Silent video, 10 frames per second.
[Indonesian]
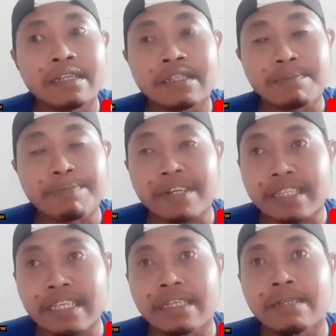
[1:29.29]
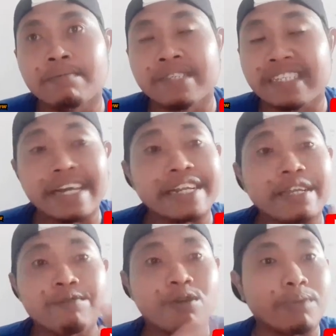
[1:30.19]
seperti
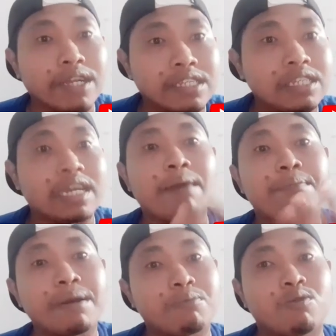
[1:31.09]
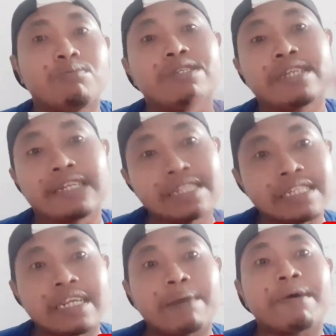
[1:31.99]
mencari informasi apapun bisa
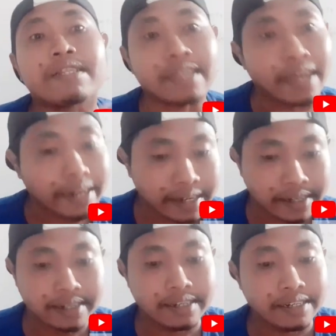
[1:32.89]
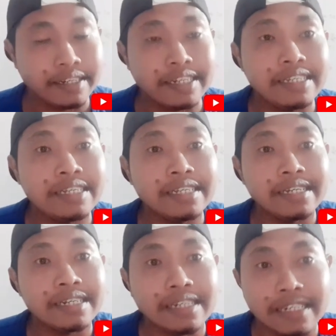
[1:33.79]
didapatkan
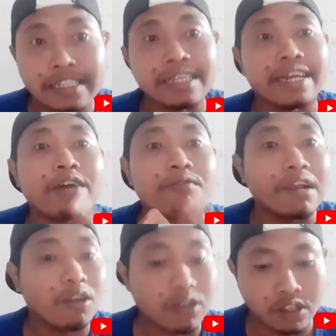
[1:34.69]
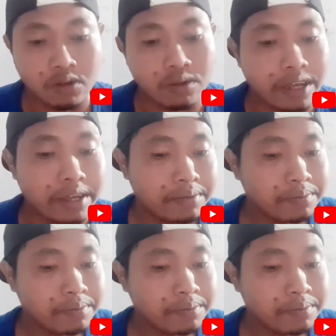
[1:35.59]
di Istana Wanlong itu ya.